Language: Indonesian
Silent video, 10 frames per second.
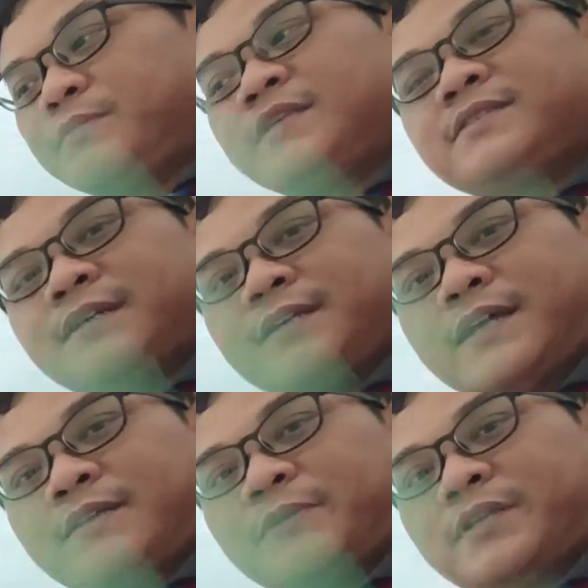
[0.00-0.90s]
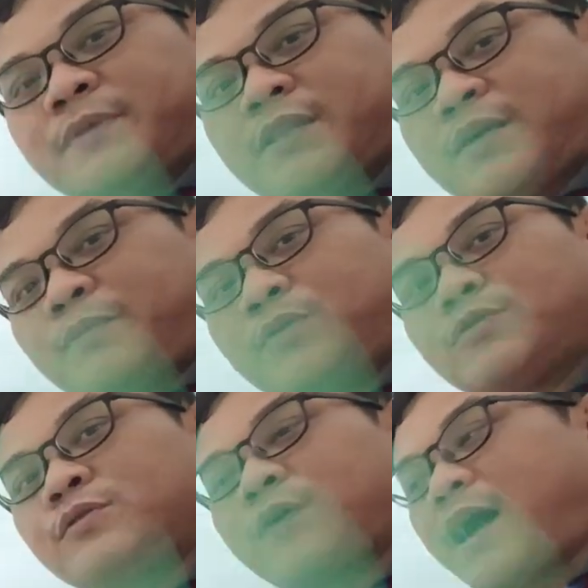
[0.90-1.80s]
berisik ya teman-teman tapi
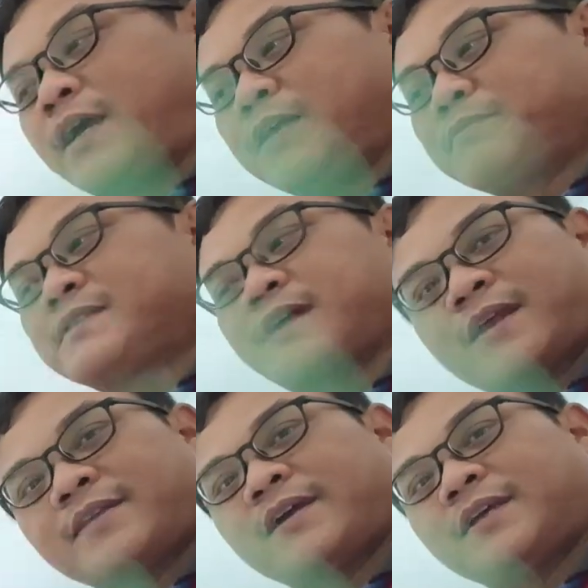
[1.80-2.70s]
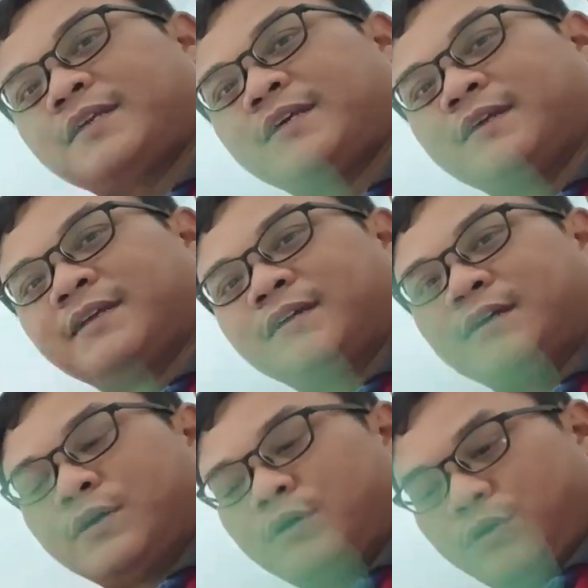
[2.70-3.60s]
untuk angin besaran yang ini
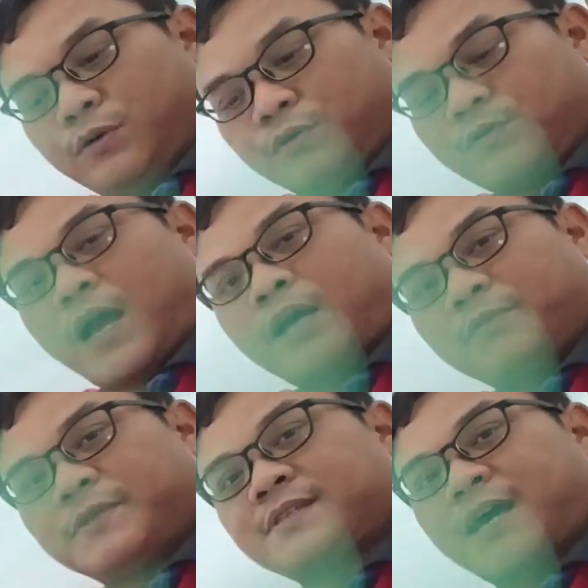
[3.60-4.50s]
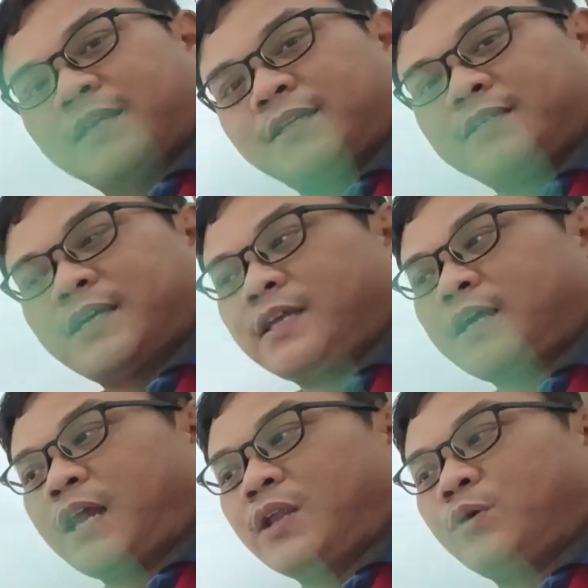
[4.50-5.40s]
untuk angin besar ini jadi
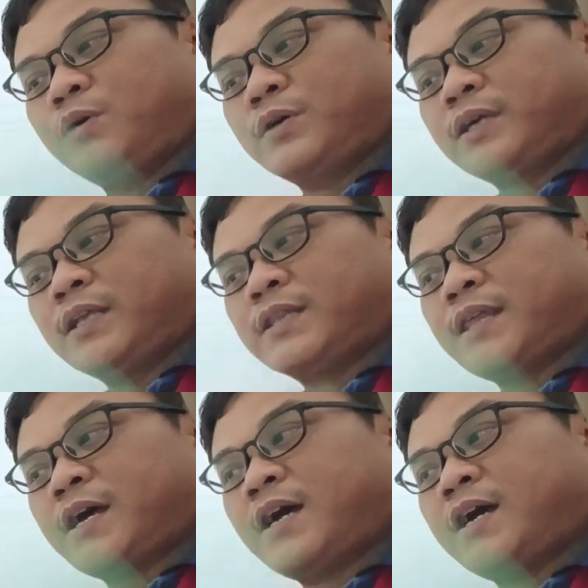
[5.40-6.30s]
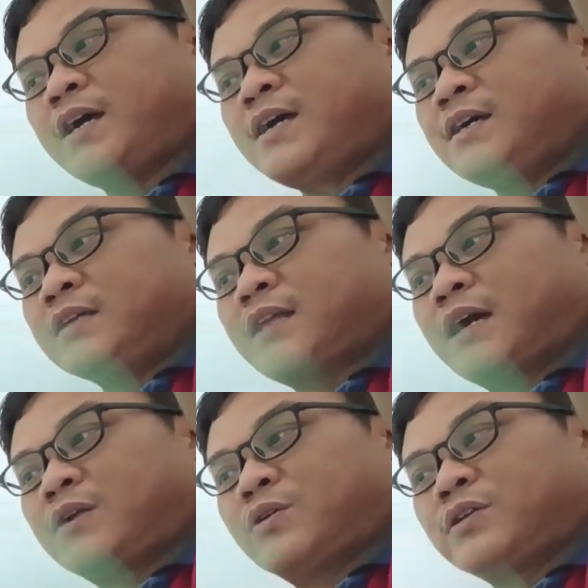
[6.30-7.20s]
kalau kita
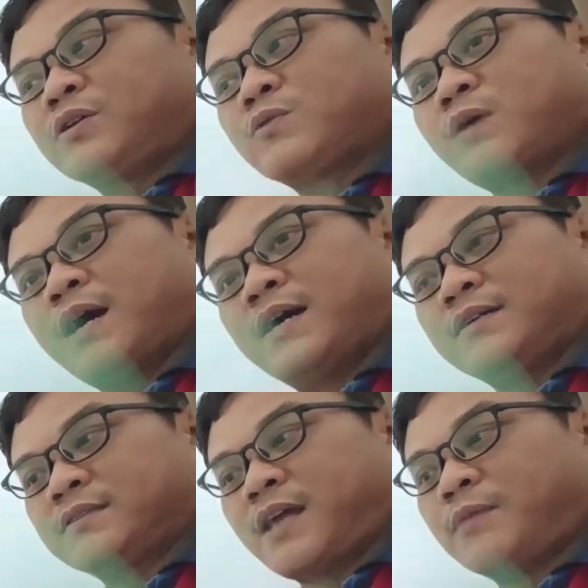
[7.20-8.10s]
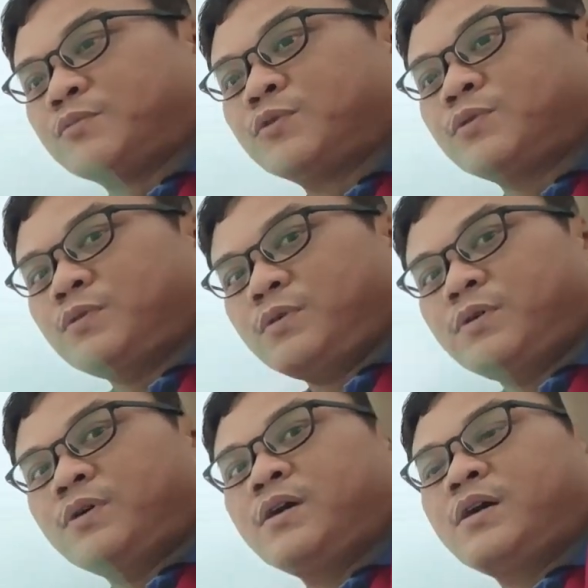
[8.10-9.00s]
taruh di ruang tamu
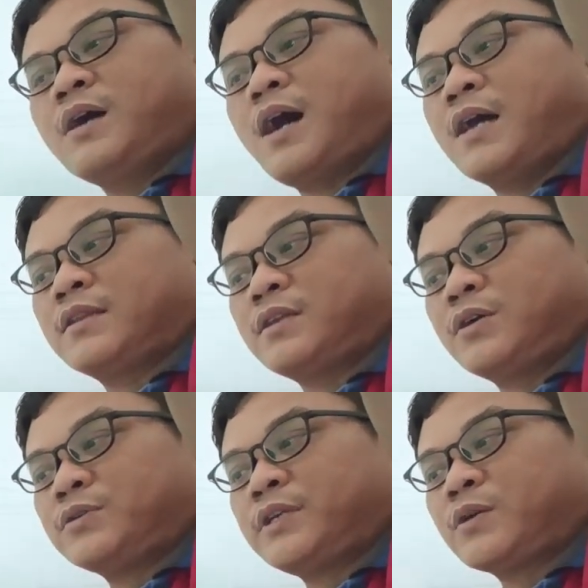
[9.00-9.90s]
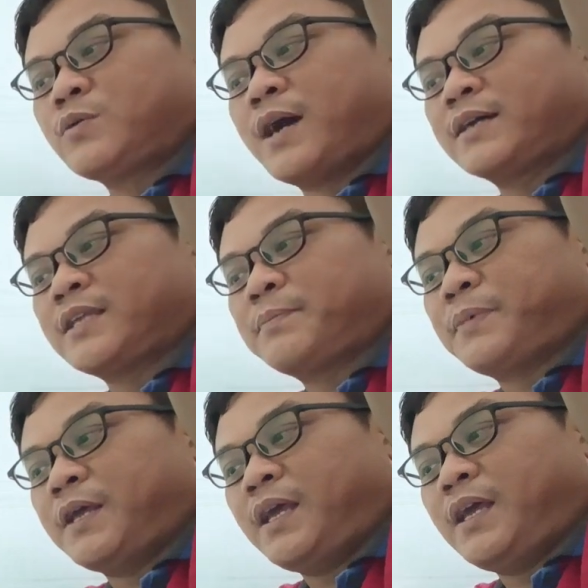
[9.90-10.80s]
atau di ruang
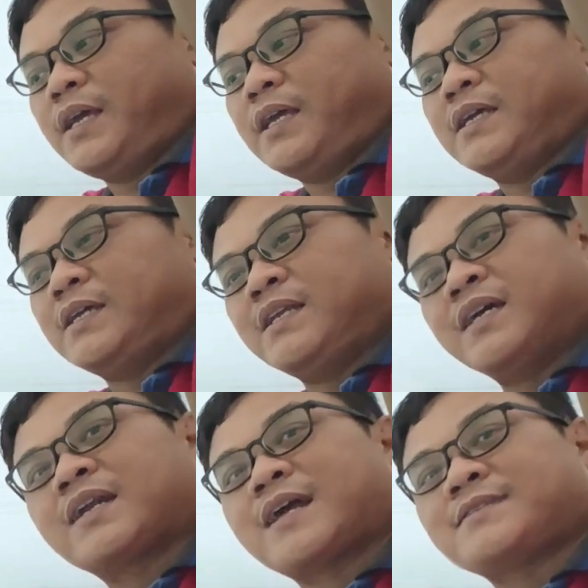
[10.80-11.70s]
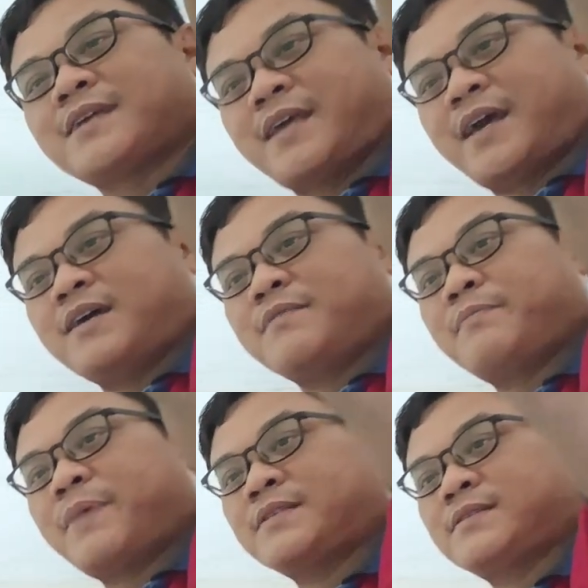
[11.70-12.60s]
TV ini kerasa ya
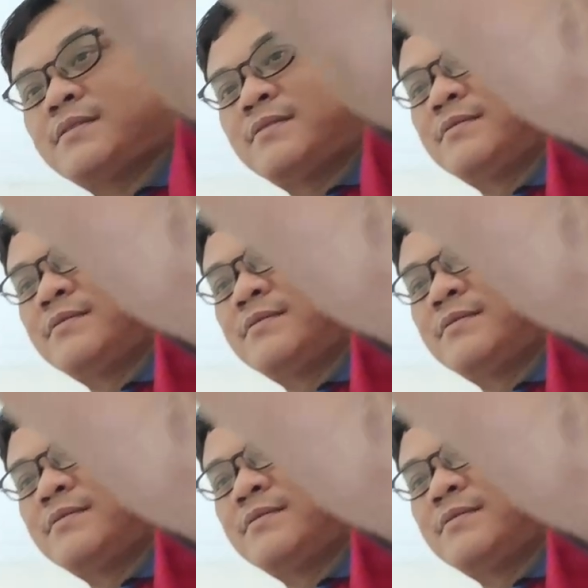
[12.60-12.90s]
pas